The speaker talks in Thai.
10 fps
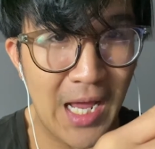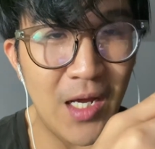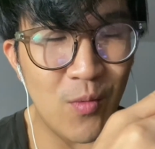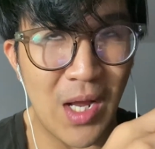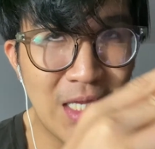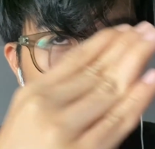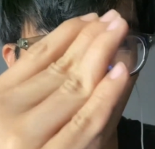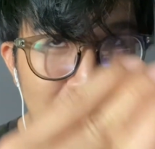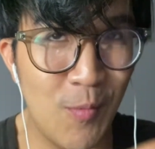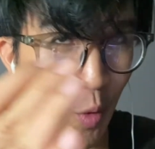ถ้าเกิดว่าจะล
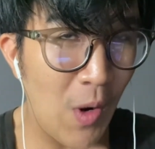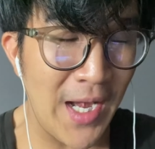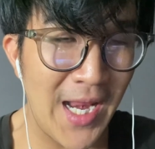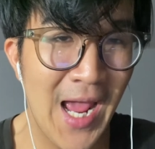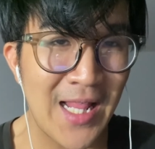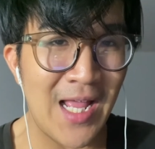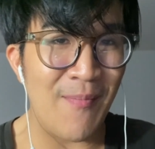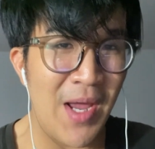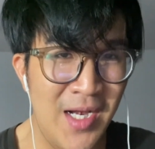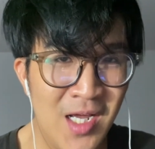งคลิปทุกวันให้ได้ตาม
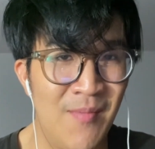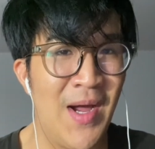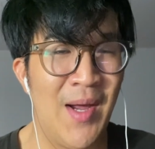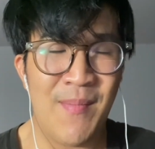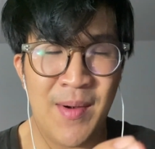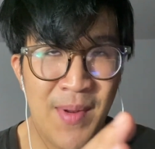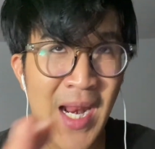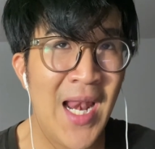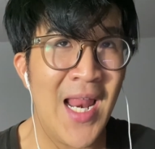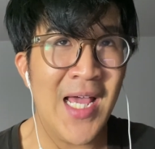แผนเดิมอ่ะมันไม่
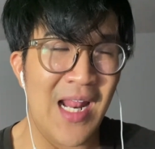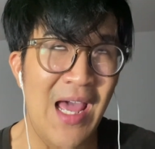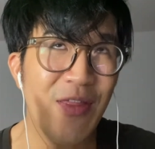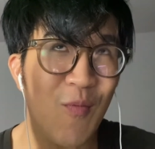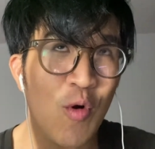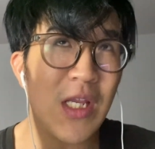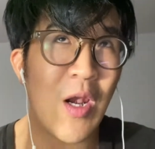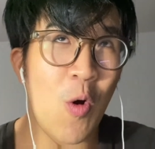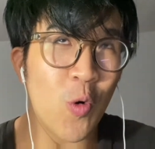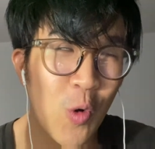ทันละแต่ถ้าสมมติจะ
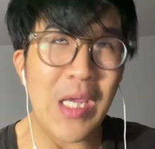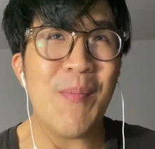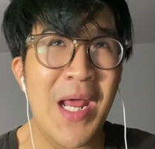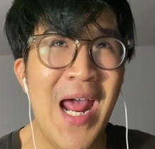ลงทุกคลิปให้